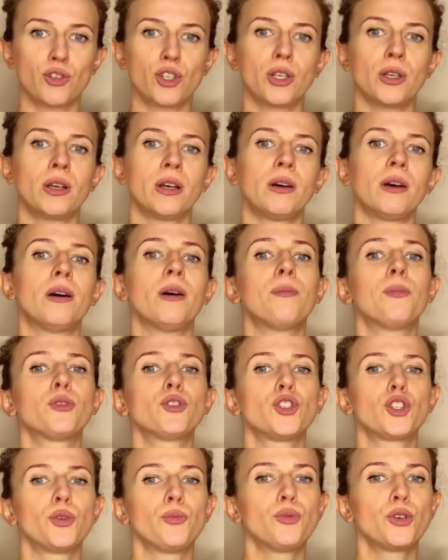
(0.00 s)
to, że
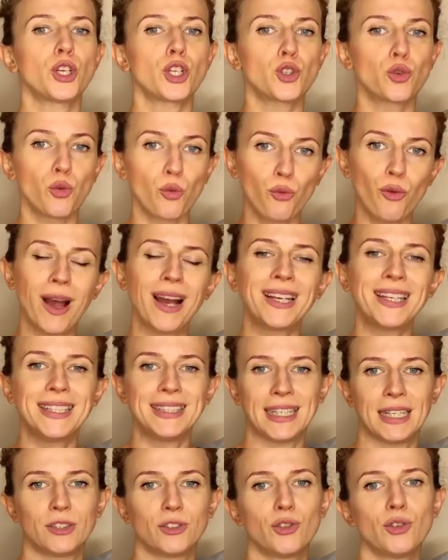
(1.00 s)
potrzebujesz
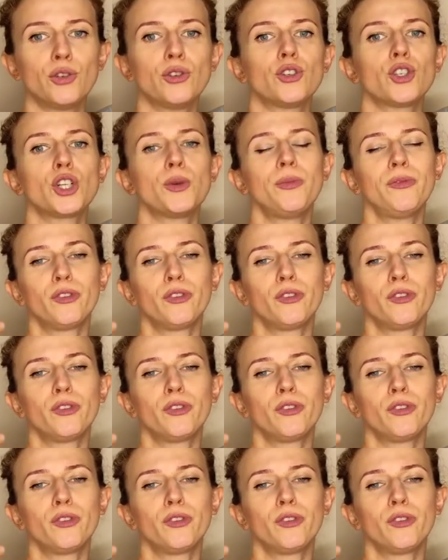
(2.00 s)
uwagi na to,